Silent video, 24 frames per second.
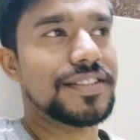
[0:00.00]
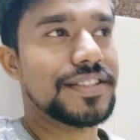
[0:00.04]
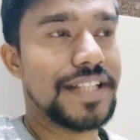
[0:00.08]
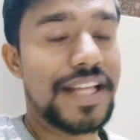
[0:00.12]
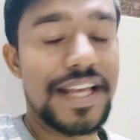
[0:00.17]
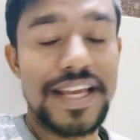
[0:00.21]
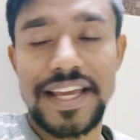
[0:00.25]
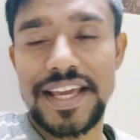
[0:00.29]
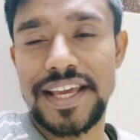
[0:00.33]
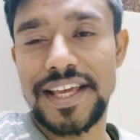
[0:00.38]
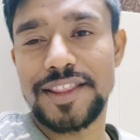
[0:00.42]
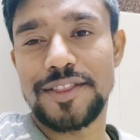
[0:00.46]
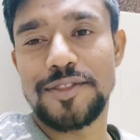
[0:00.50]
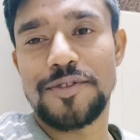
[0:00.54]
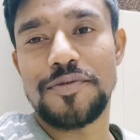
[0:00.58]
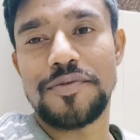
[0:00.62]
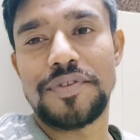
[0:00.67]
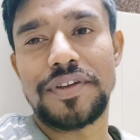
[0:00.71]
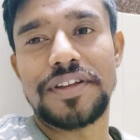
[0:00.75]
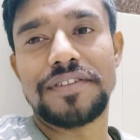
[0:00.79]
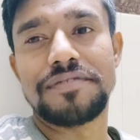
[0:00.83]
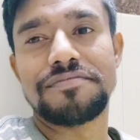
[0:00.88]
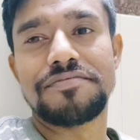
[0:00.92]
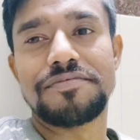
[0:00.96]
देखें तो
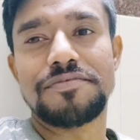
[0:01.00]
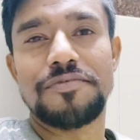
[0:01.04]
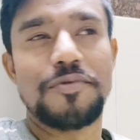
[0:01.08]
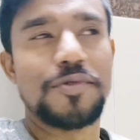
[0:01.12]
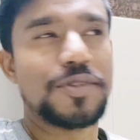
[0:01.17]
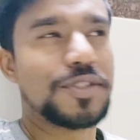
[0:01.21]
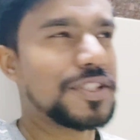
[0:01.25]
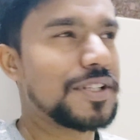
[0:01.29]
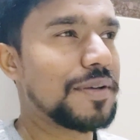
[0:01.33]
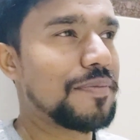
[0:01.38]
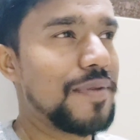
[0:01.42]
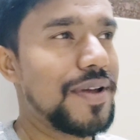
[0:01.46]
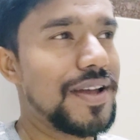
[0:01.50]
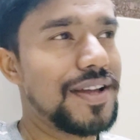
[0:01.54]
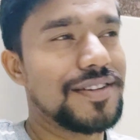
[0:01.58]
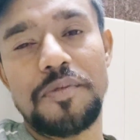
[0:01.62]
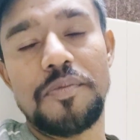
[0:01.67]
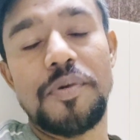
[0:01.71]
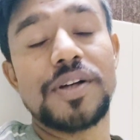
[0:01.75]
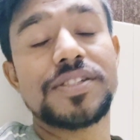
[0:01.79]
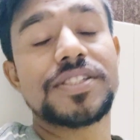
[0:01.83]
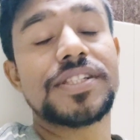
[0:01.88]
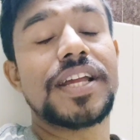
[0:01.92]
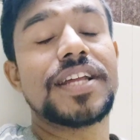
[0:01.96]
फिर उस समय
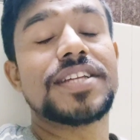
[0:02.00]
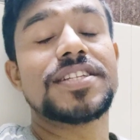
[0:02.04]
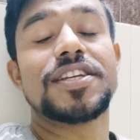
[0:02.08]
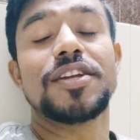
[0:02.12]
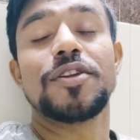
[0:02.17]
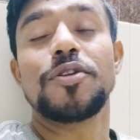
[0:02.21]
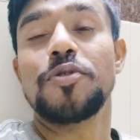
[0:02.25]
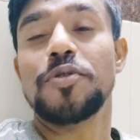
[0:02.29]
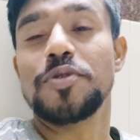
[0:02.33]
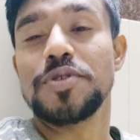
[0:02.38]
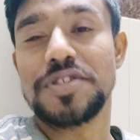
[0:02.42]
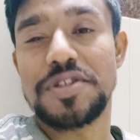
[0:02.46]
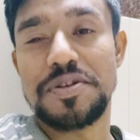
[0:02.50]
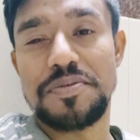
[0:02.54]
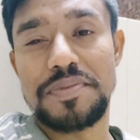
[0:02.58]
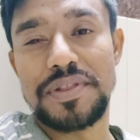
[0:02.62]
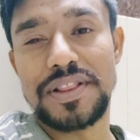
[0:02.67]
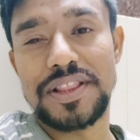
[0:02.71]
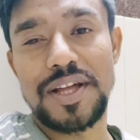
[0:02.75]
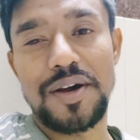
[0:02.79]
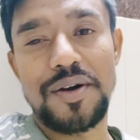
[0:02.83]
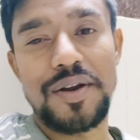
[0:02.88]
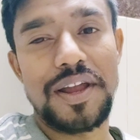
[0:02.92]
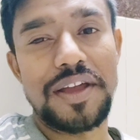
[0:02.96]
बहुत सारे ऐसे लोगों से
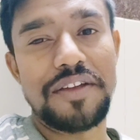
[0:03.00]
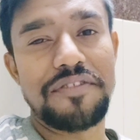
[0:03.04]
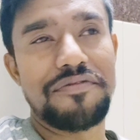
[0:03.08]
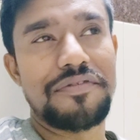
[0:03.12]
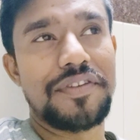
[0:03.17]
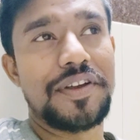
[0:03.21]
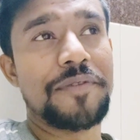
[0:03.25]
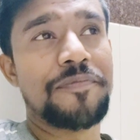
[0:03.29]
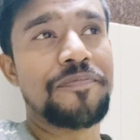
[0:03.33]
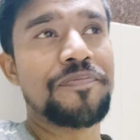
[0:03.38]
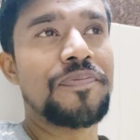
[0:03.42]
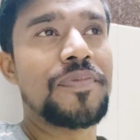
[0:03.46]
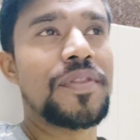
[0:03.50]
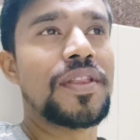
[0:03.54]
मिलता हो लाइफ में